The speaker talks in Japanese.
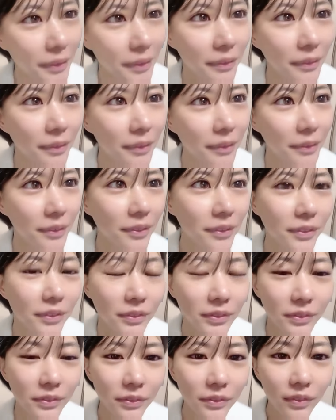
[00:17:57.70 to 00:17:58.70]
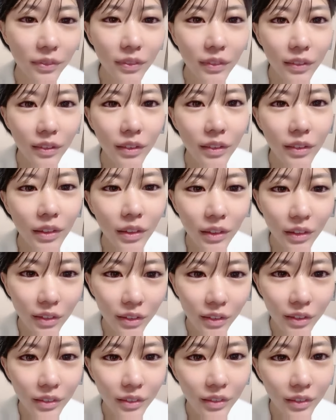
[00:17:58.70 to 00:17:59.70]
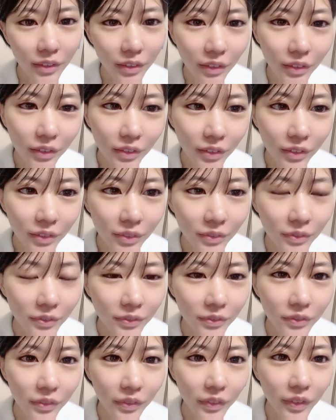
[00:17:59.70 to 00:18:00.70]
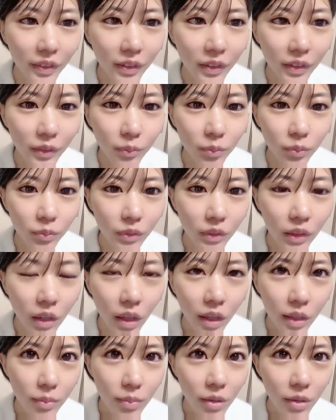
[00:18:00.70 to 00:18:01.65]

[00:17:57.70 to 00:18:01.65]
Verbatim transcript: いななんかあれってさライ